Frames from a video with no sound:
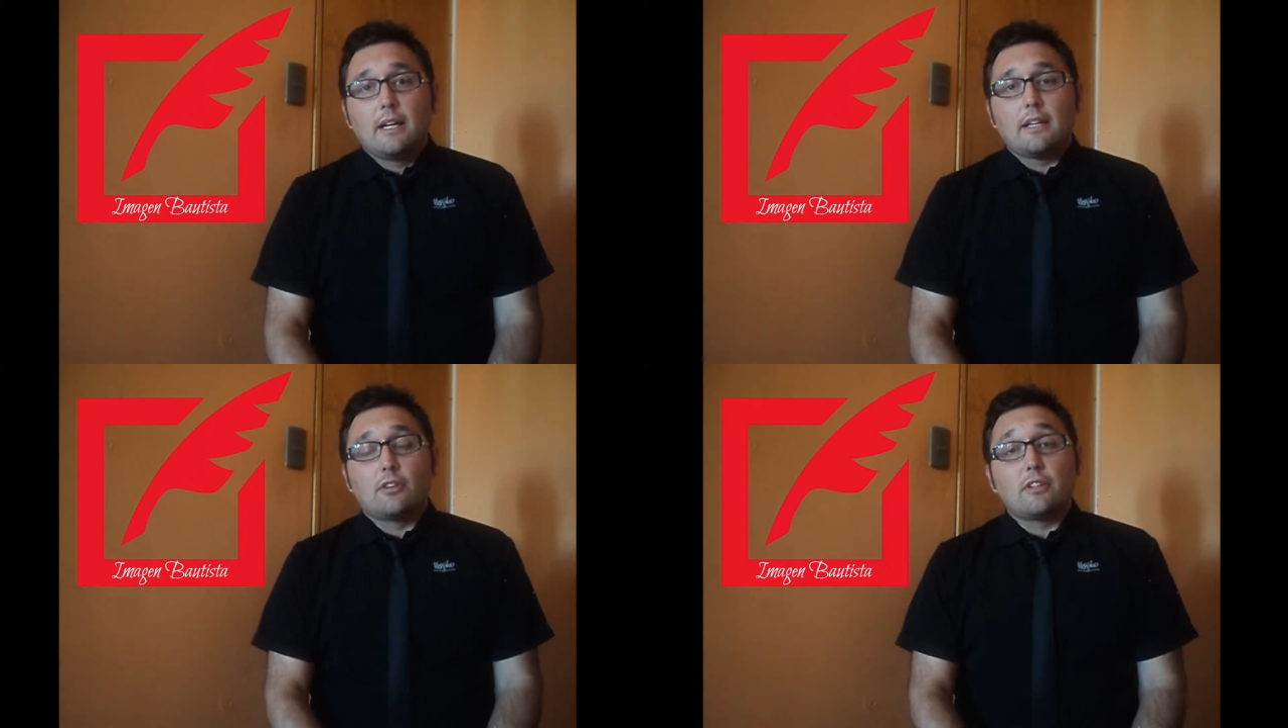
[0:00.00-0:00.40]

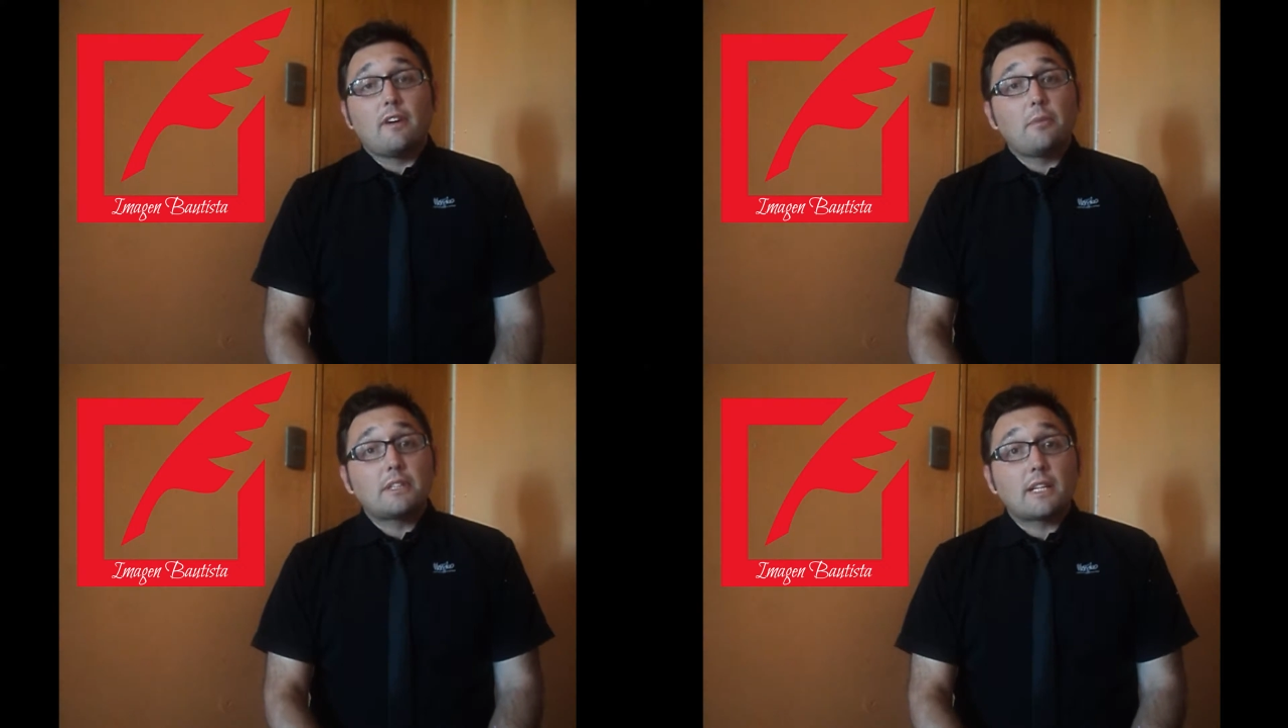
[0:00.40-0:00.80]
donde
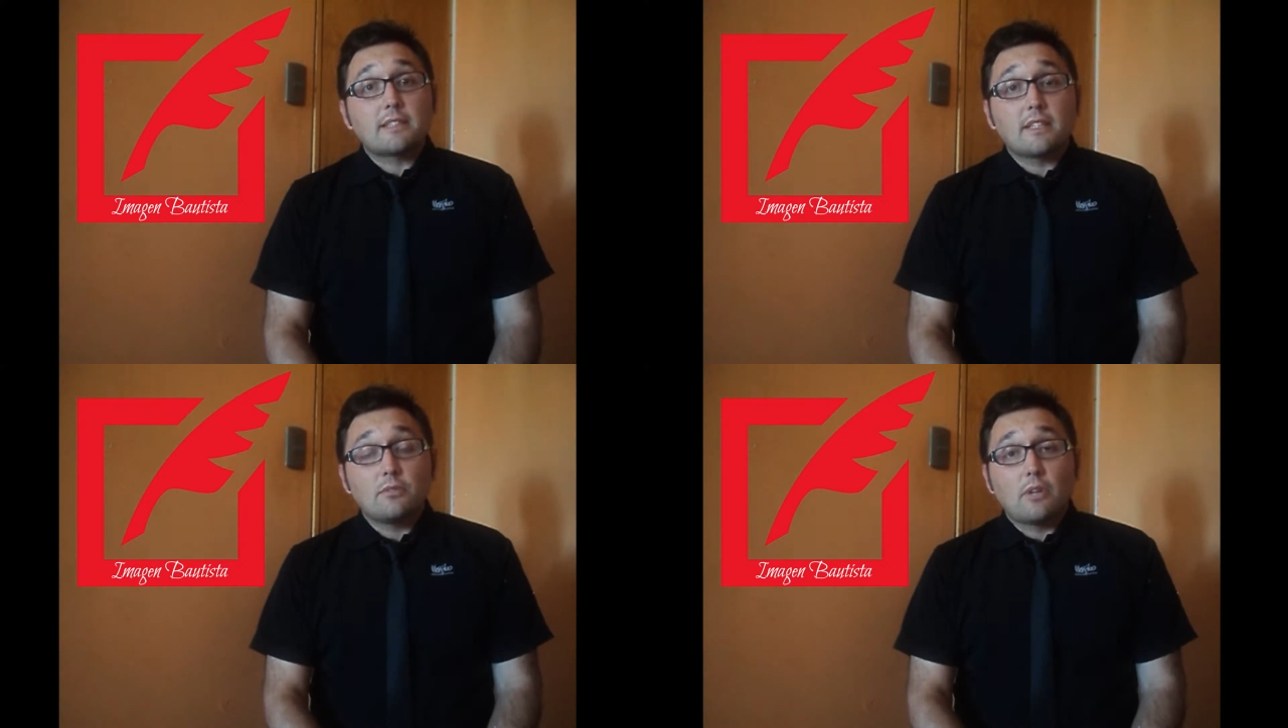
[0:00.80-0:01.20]
vamos a estar
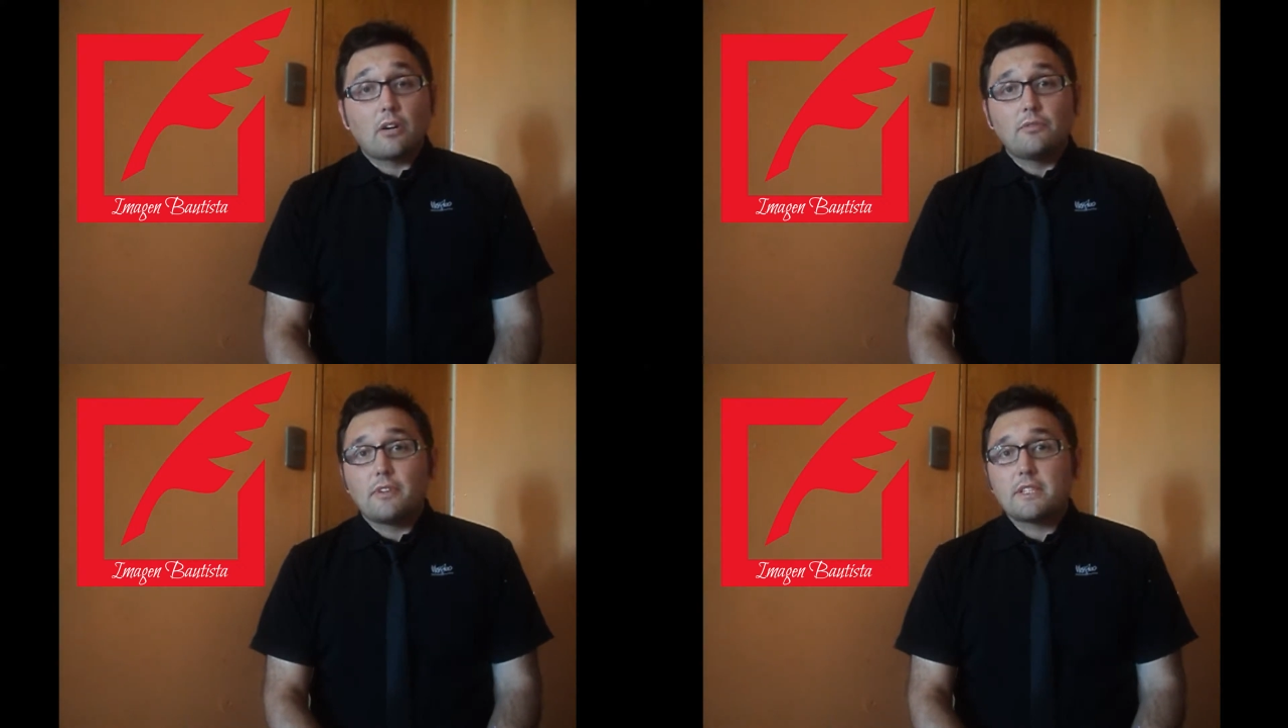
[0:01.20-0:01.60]
haciendo una
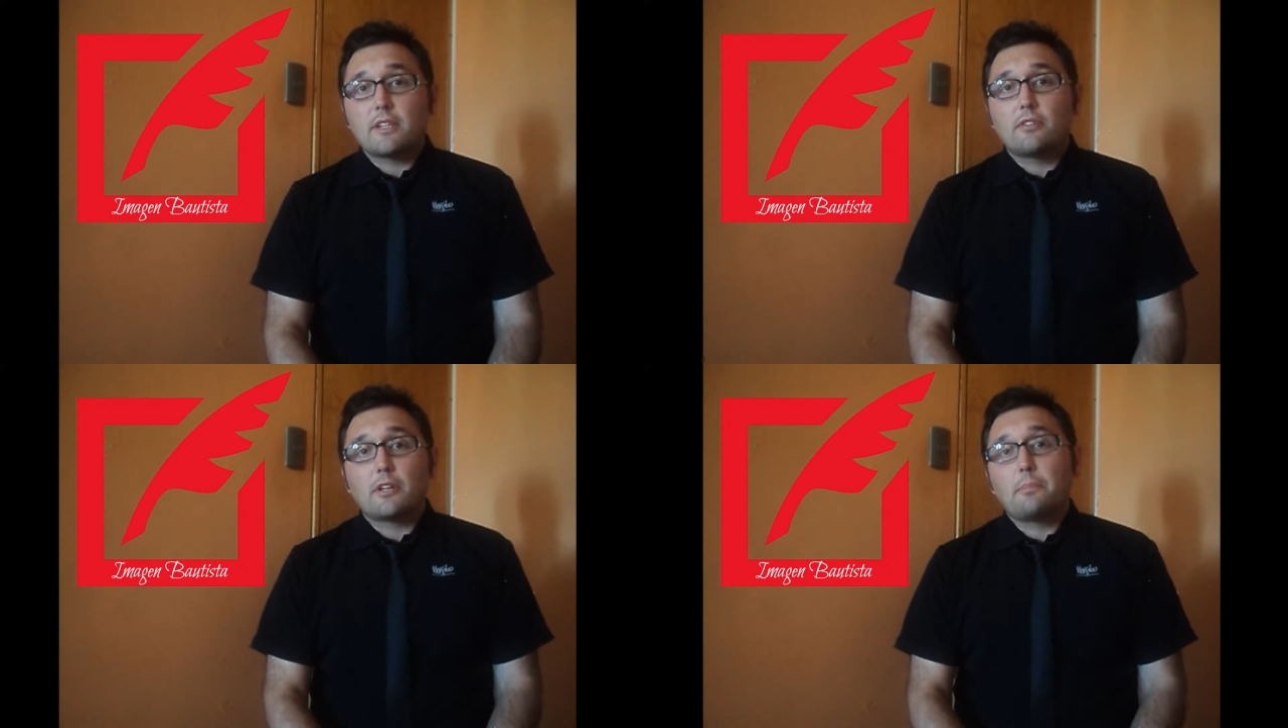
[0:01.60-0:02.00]
conferencia
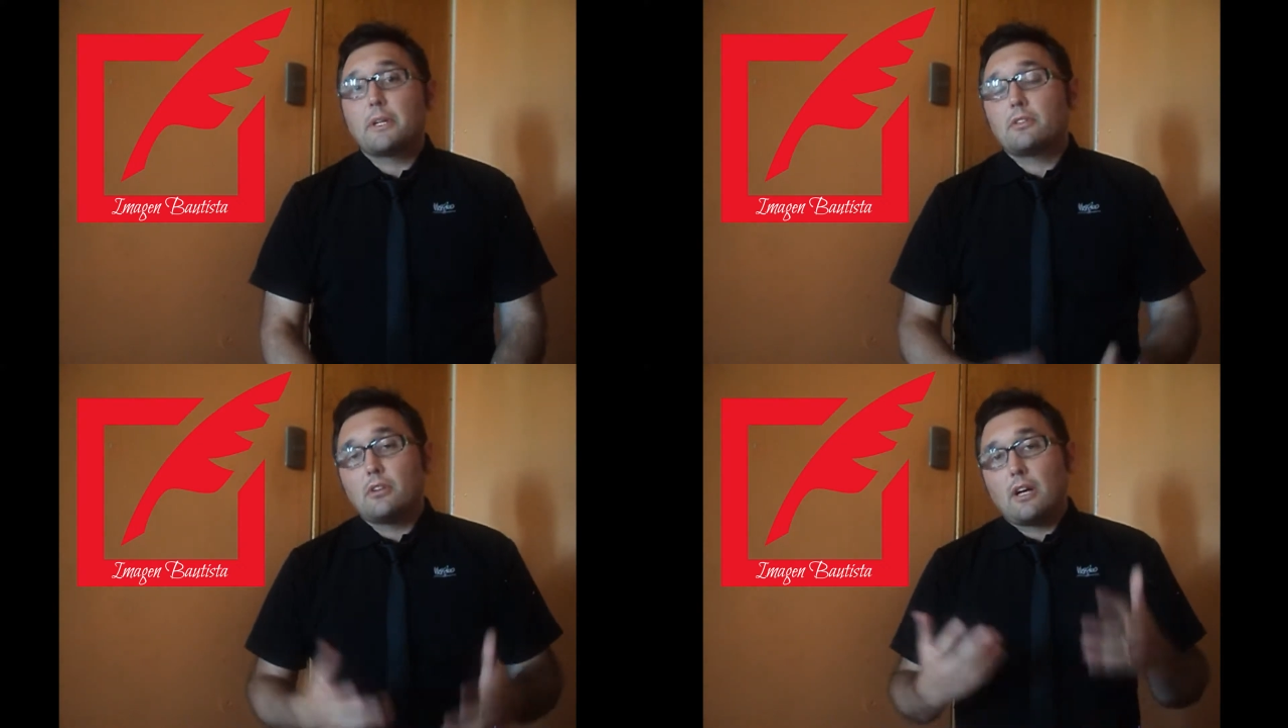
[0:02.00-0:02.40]
con
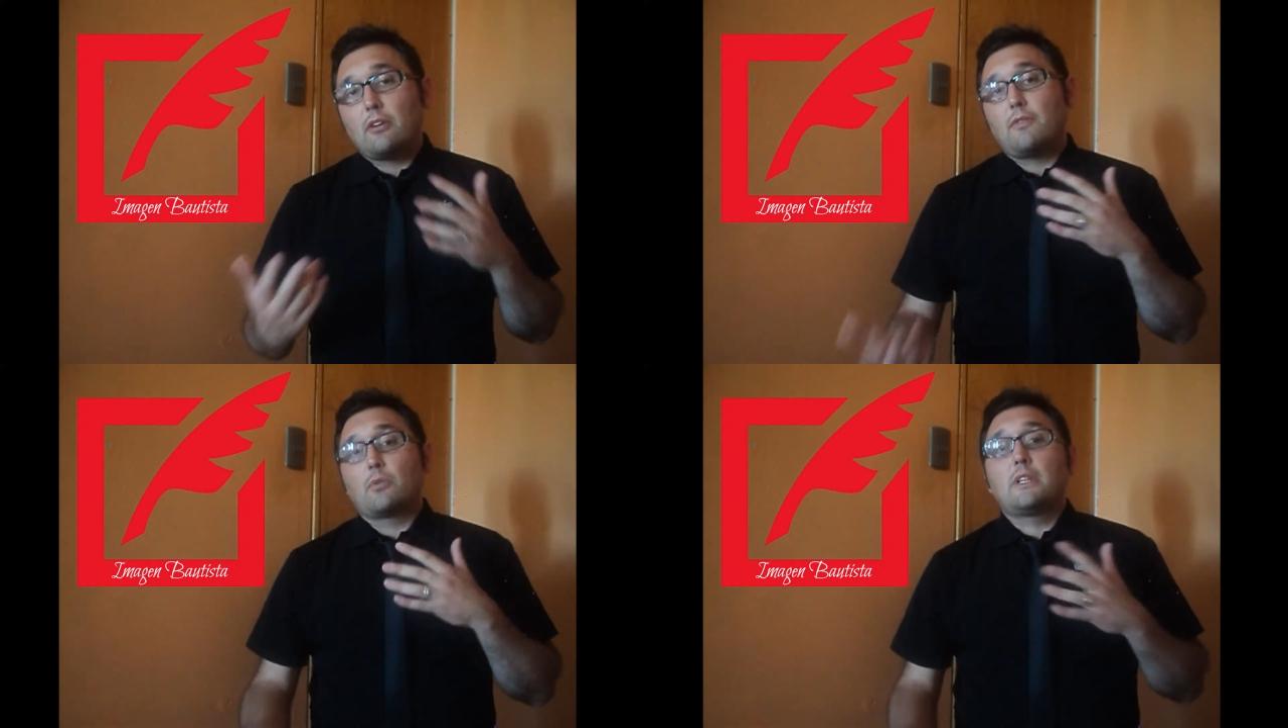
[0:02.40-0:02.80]
respecto a
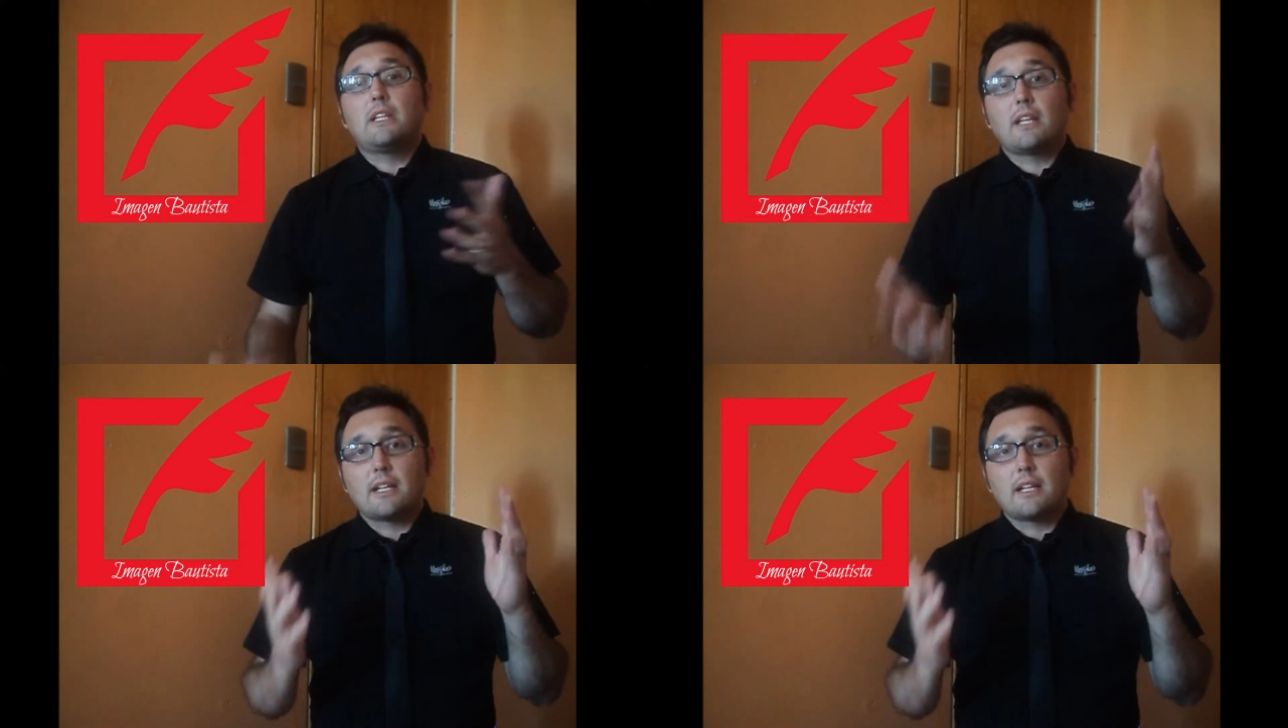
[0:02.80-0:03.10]
los bautistas,